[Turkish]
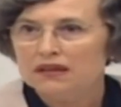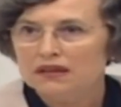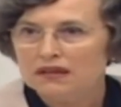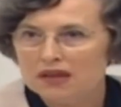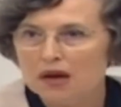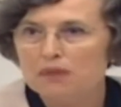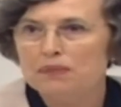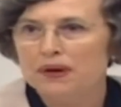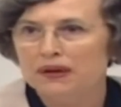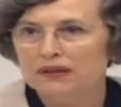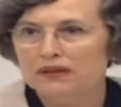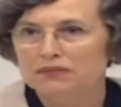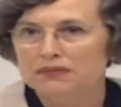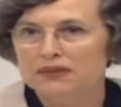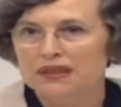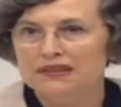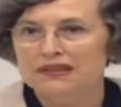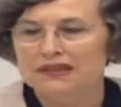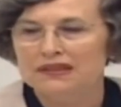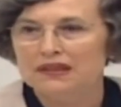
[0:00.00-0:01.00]
yapalım
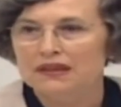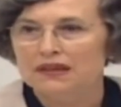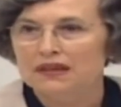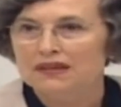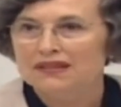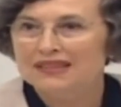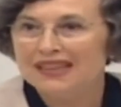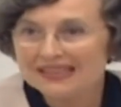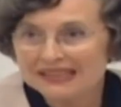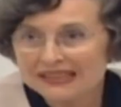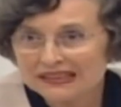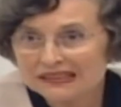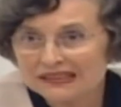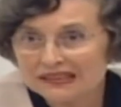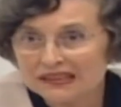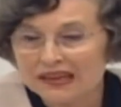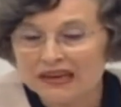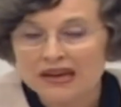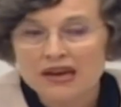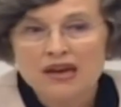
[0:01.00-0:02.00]
dedik. Dedik
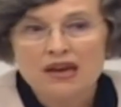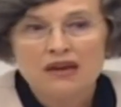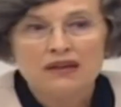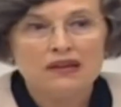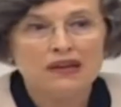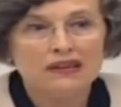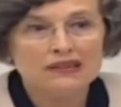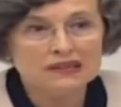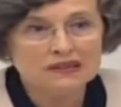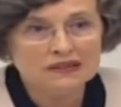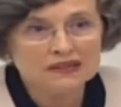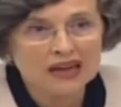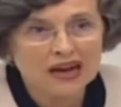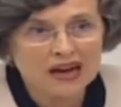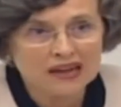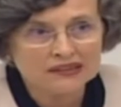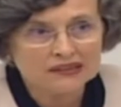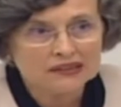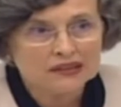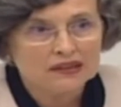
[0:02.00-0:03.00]
ki
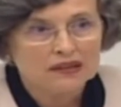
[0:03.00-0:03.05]
kadınlar